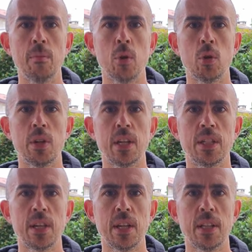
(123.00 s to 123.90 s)
in modo da
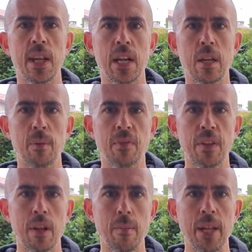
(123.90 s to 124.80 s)
essere tirati
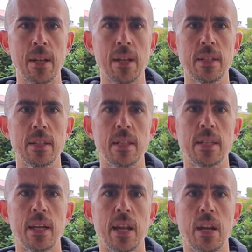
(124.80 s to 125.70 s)
perfettamente
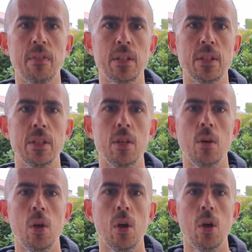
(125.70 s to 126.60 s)
senza creare fastidio
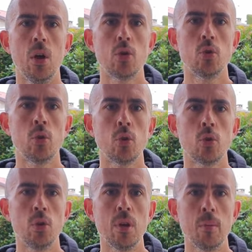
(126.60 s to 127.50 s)
sono
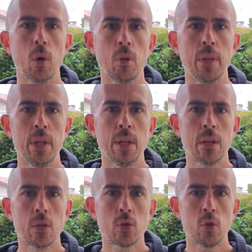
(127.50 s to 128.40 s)
tondi e morbidi,
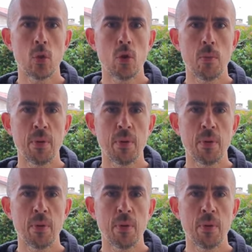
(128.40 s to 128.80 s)
scorrono